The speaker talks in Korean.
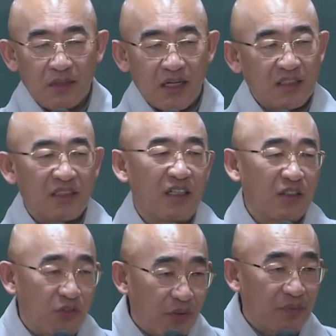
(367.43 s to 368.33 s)
같이
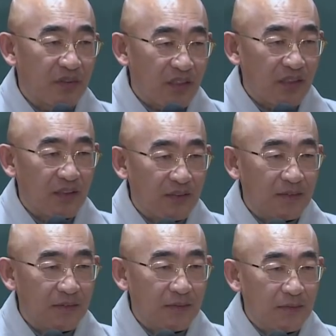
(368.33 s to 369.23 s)
갈 수 없어요.
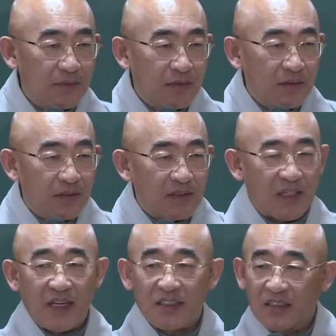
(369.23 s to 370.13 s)

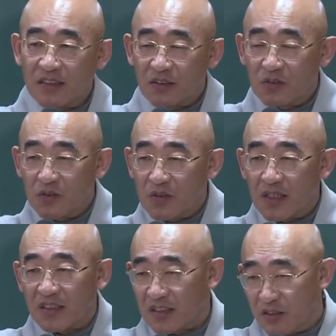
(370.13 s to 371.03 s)
자식도
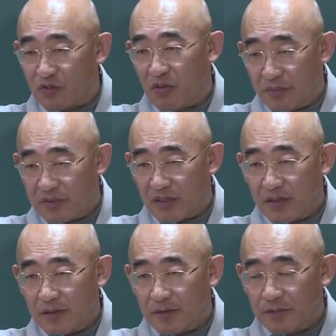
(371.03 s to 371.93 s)
같이 갈 수 없어요.
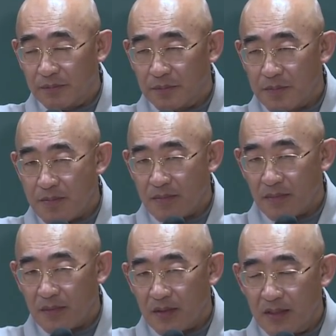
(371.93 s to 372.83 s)

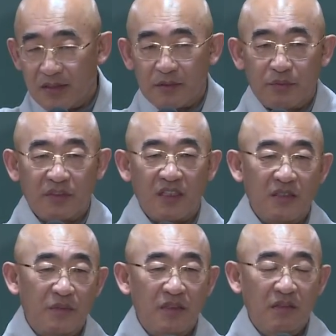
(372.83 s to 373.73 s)
그래서
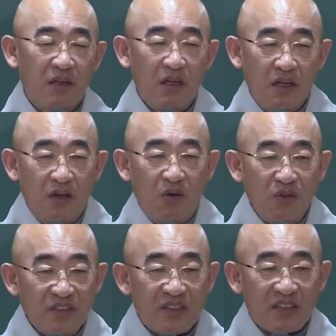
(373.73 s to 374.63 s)
부처님은
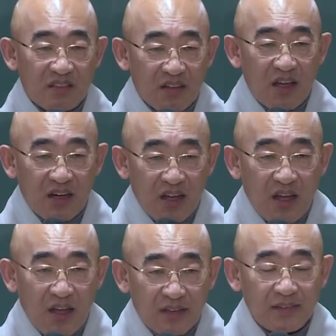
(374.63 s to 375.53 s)
혼자서
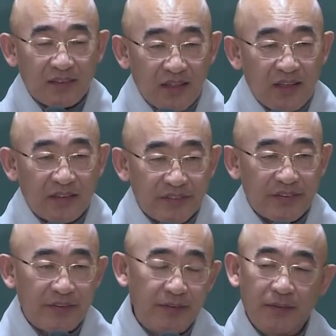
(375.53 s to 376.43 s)
가라 그렇게 했어요.